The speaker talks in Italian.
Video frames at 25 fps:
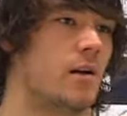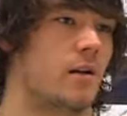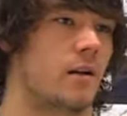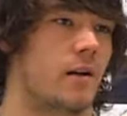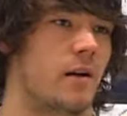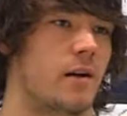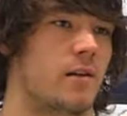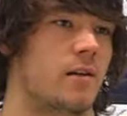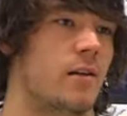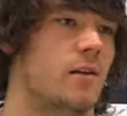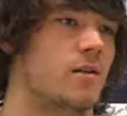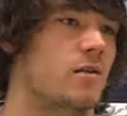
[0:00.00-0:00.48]

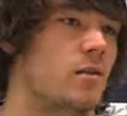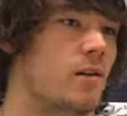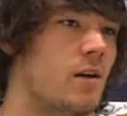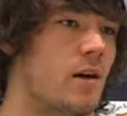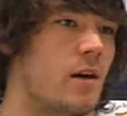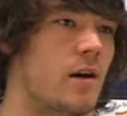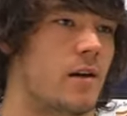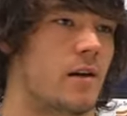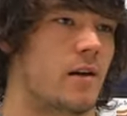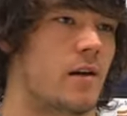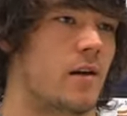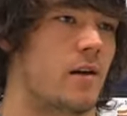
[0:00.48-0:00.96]
che dentro
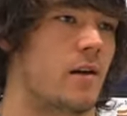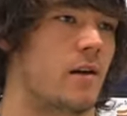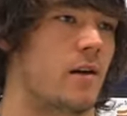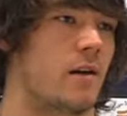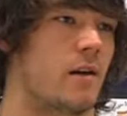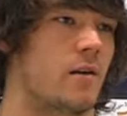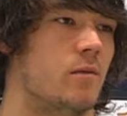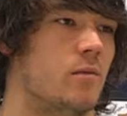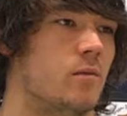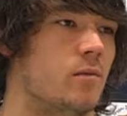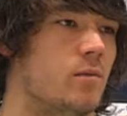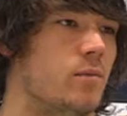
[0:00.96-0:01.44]
l'area
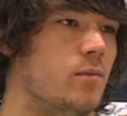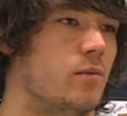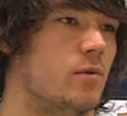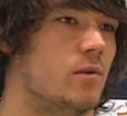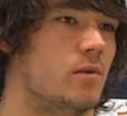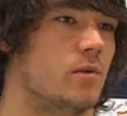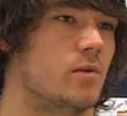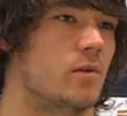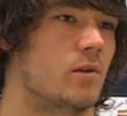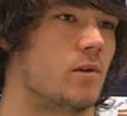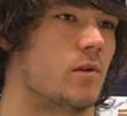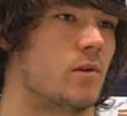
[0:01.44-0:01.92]
è un
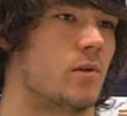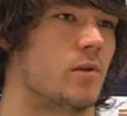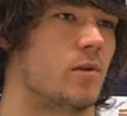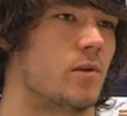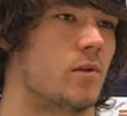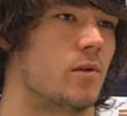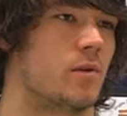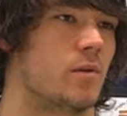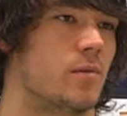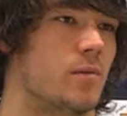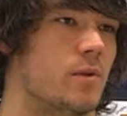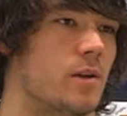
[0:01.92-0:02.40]

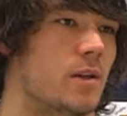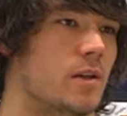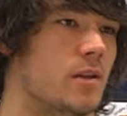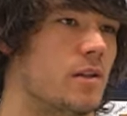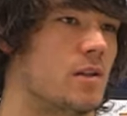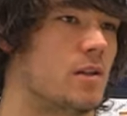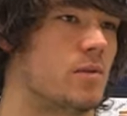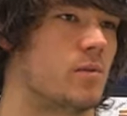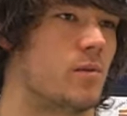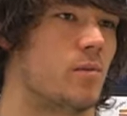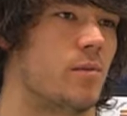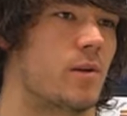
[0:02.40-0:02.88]
punto
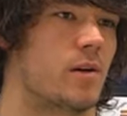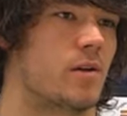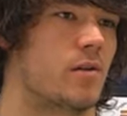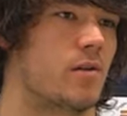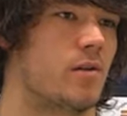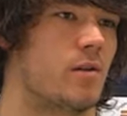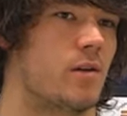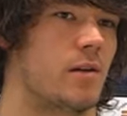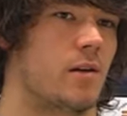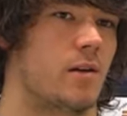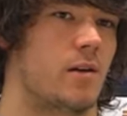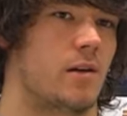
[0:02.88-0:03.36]
importantissimo per
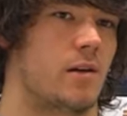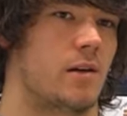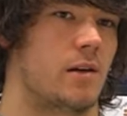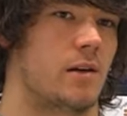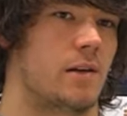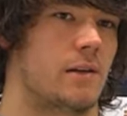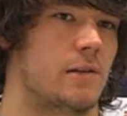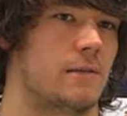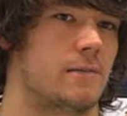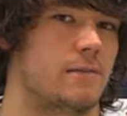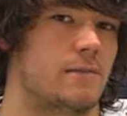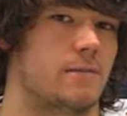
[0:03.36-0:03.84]
noi
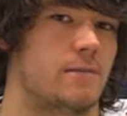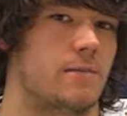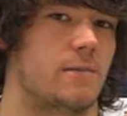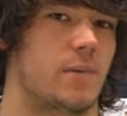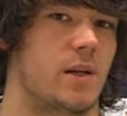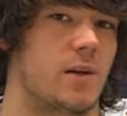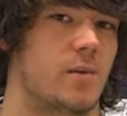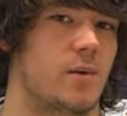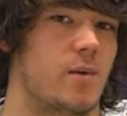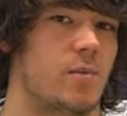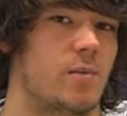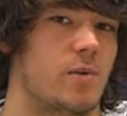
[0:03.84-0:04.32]
e mm,
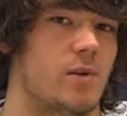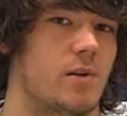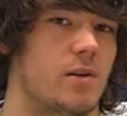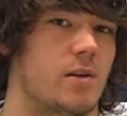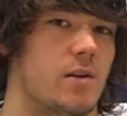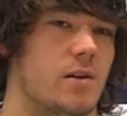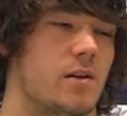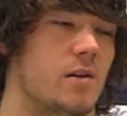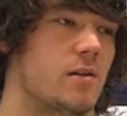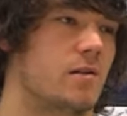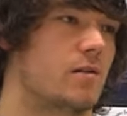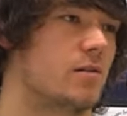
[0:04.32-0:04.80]
prima o
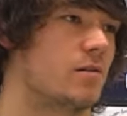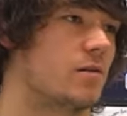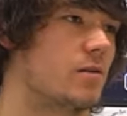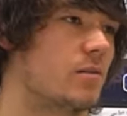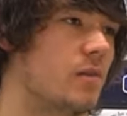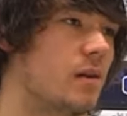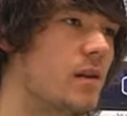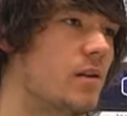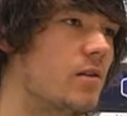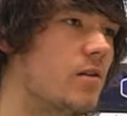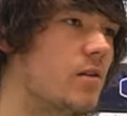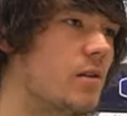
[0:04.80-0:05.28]
poi secondo
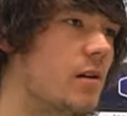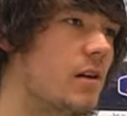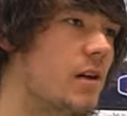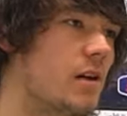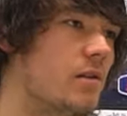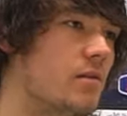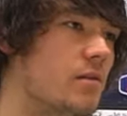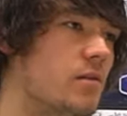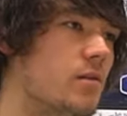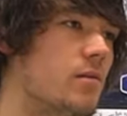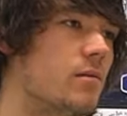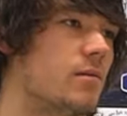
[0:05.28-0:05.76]
me i gol
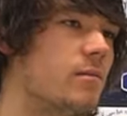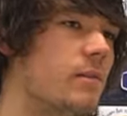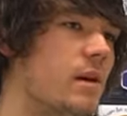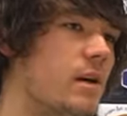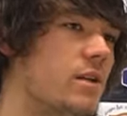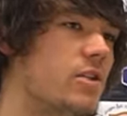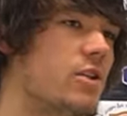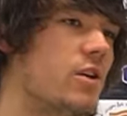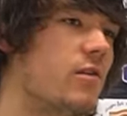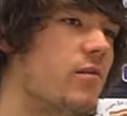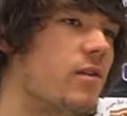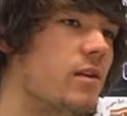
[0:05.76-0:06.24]
arrivano, ma
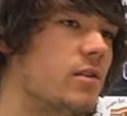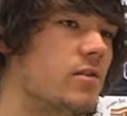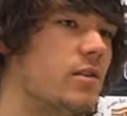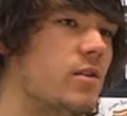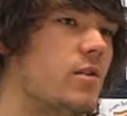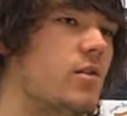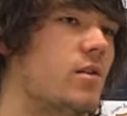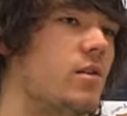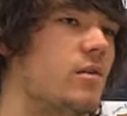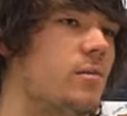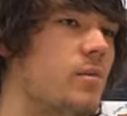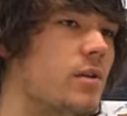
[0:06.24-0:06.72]
ha già fatto i
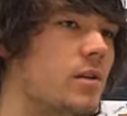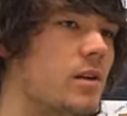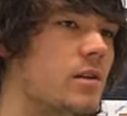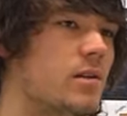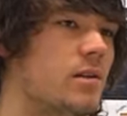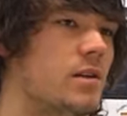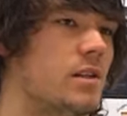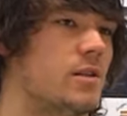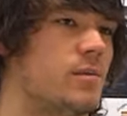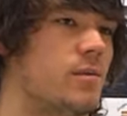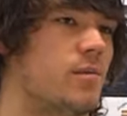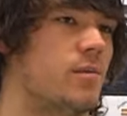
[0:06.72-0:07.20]
gol
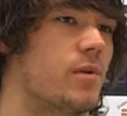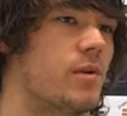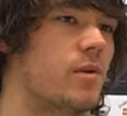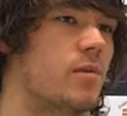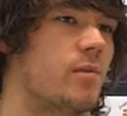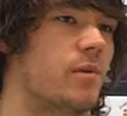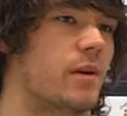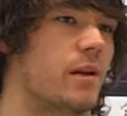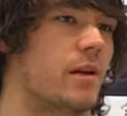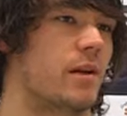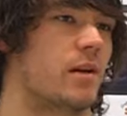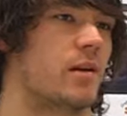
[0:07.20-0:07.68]
importantissimi però
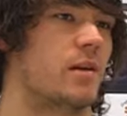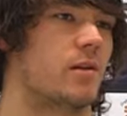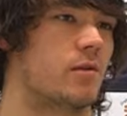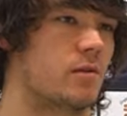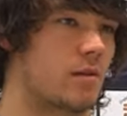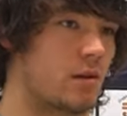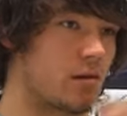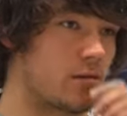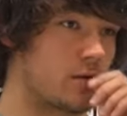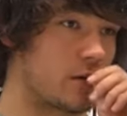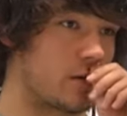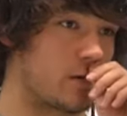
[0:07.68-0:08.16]
perché
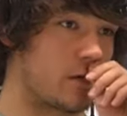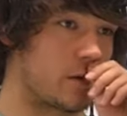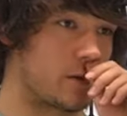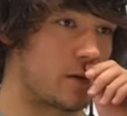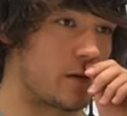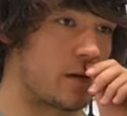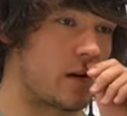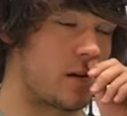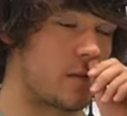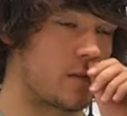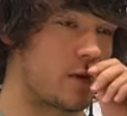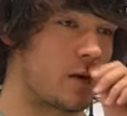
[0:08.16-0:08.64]
ricordiamoci
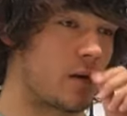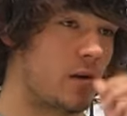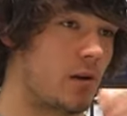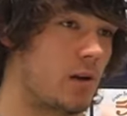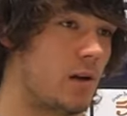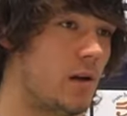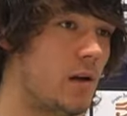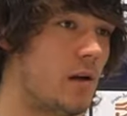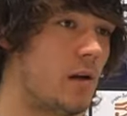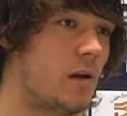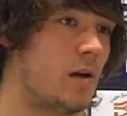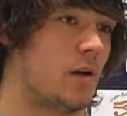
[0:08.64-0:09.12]
quando eravamo
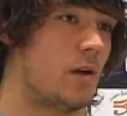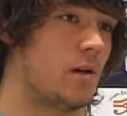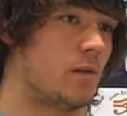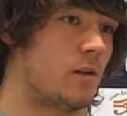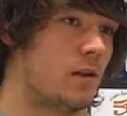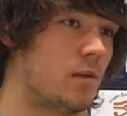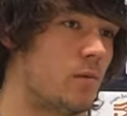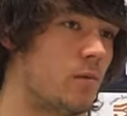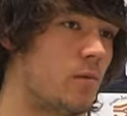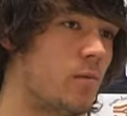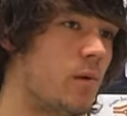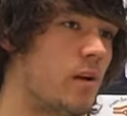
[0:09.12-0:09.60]

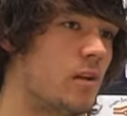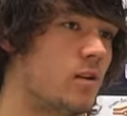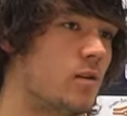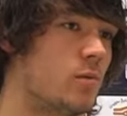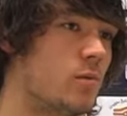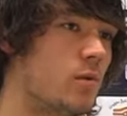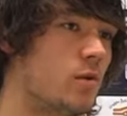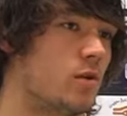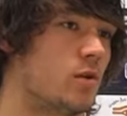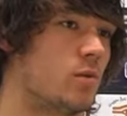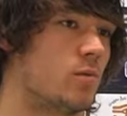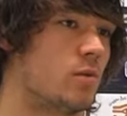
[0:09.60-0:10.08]
nel momento
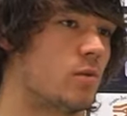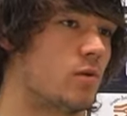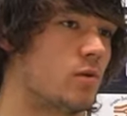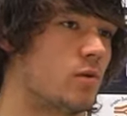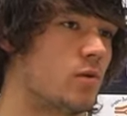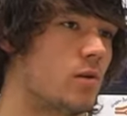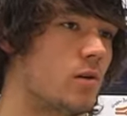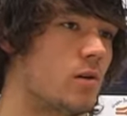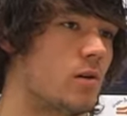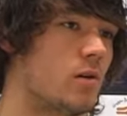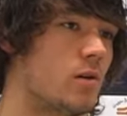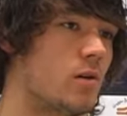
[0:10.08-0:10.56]
molto
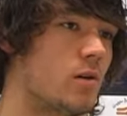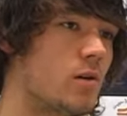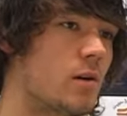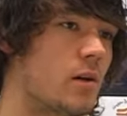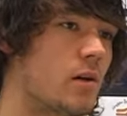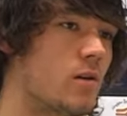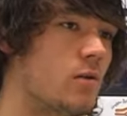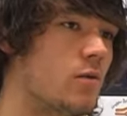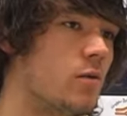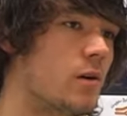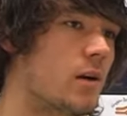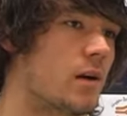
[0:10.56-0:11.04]
brutto
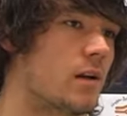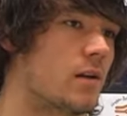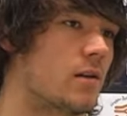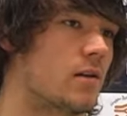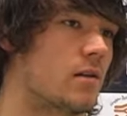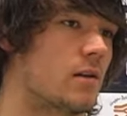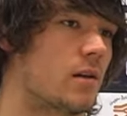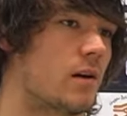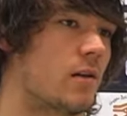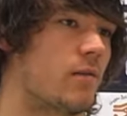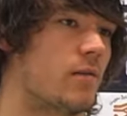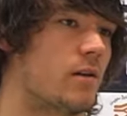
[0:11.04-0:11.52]
era lui che,
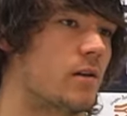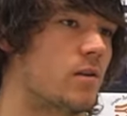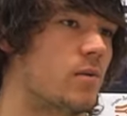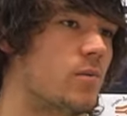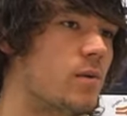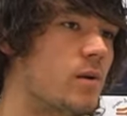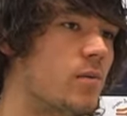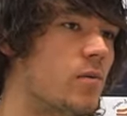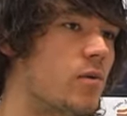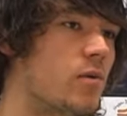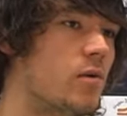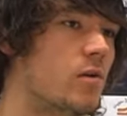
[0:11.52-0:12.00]
che ha fatto il
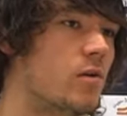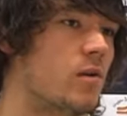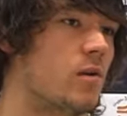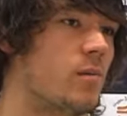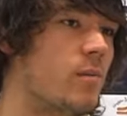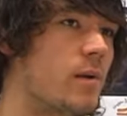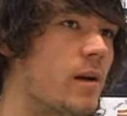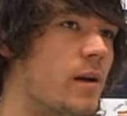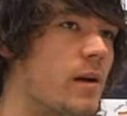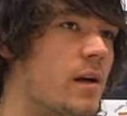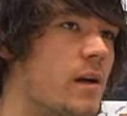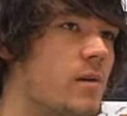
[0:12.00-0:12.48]
primo gol con
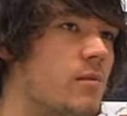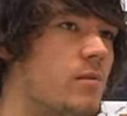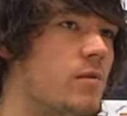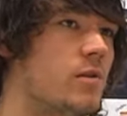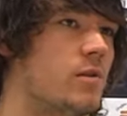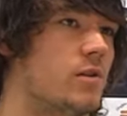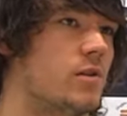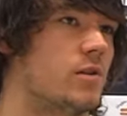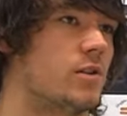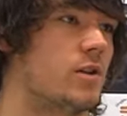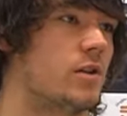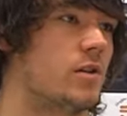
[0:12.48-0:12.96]
il
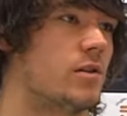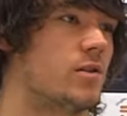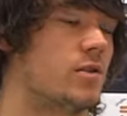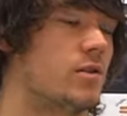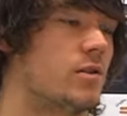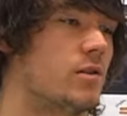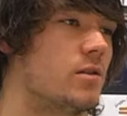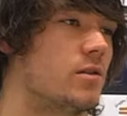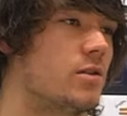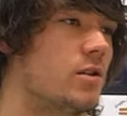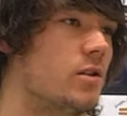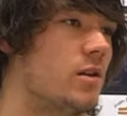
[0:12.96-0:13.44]
Palermo e
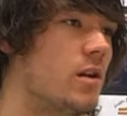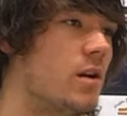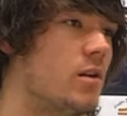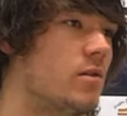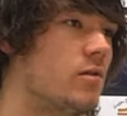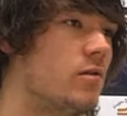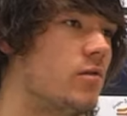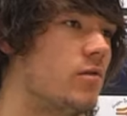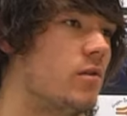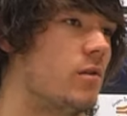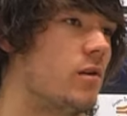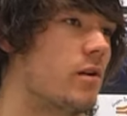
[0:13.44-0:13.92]
ci, ci ha
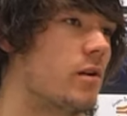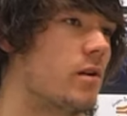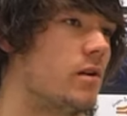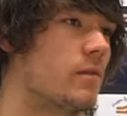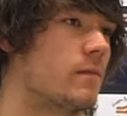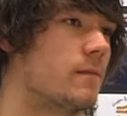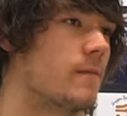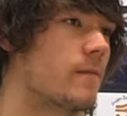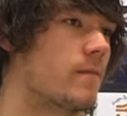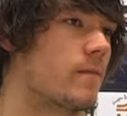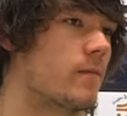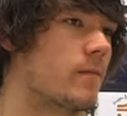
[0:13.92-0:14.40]
tirato fuori.
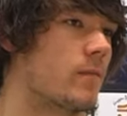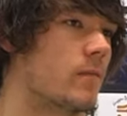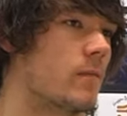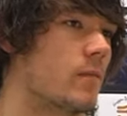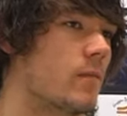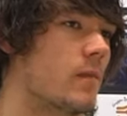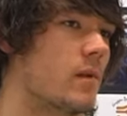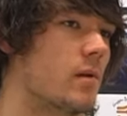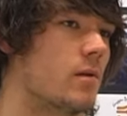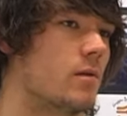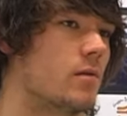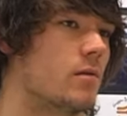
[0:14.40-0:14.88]

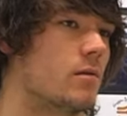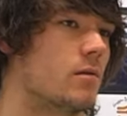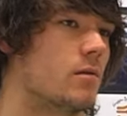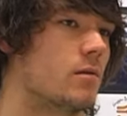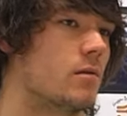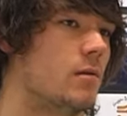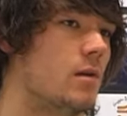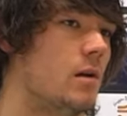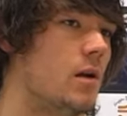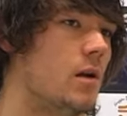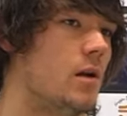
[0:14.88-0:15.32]
Mm. mm